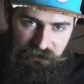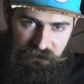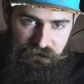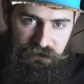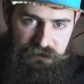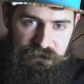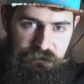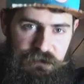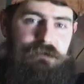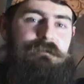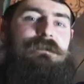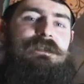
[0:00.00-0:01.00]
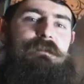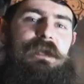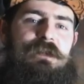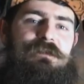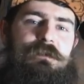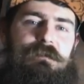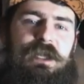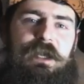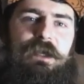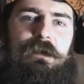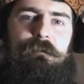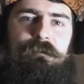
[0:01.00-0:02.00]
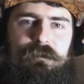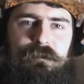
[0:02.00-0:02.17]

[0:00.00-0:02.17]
i lecimy z pierwszym takiem.